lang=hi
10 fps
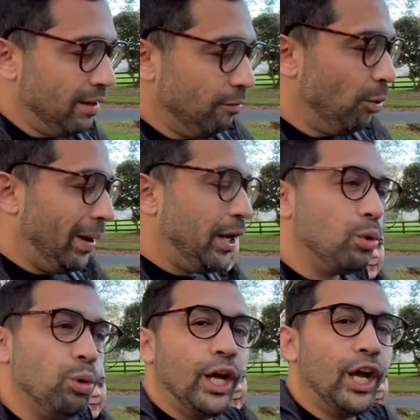वो भाई
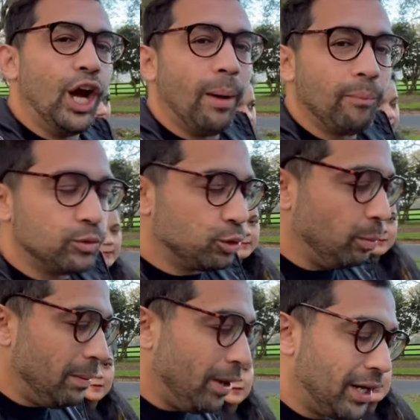खुले आम
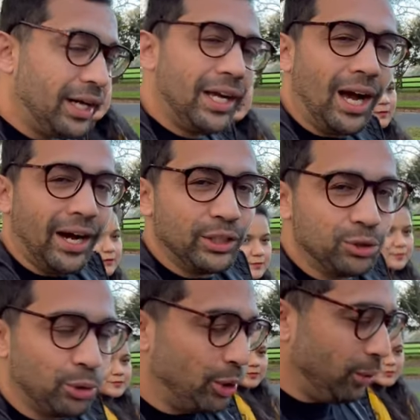सुपर मार्केट के आगे से
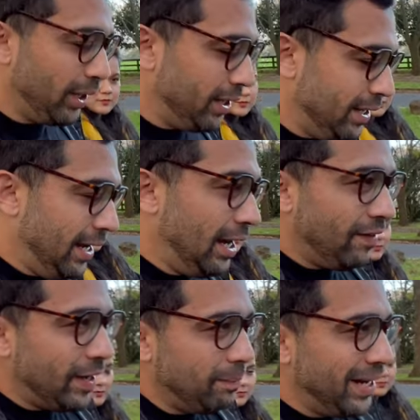चोरी हो गई
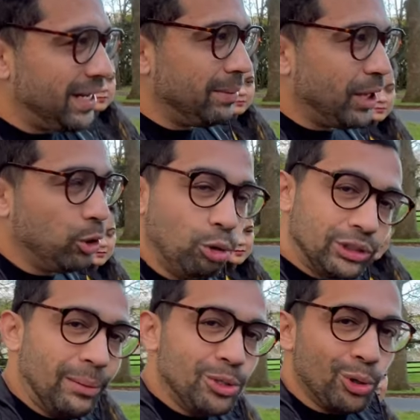इनफैक्ट मैं ही नहीं मेरे दोस्त
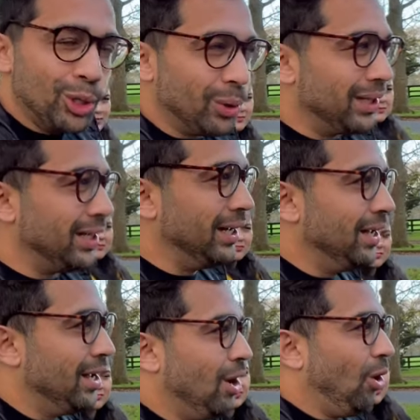की भी चोरी हो गई थी
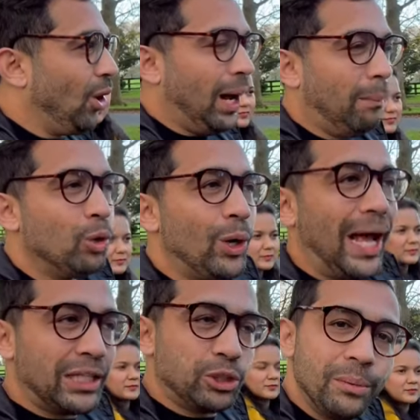और हम दोनों
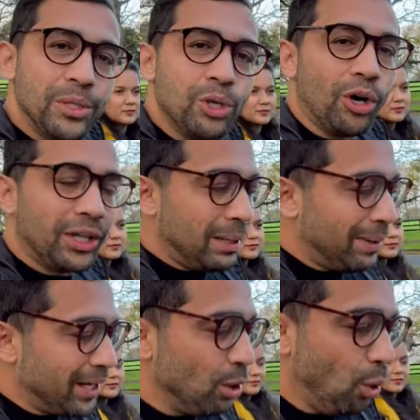एक्चुअली में शौक थे कि
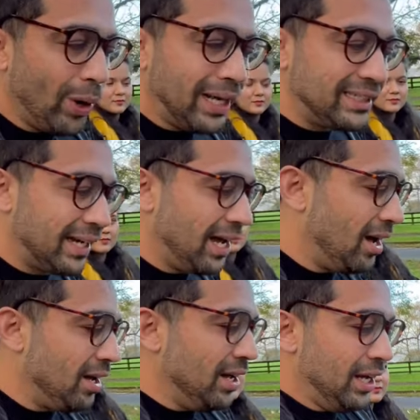भाई ये हो कैसे गया
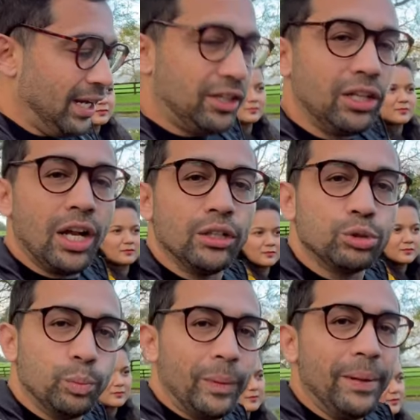इतना
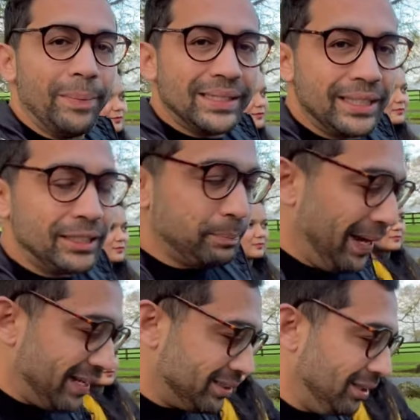सुपर बिजी
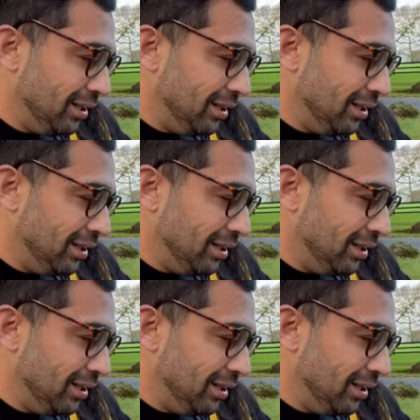स्पेस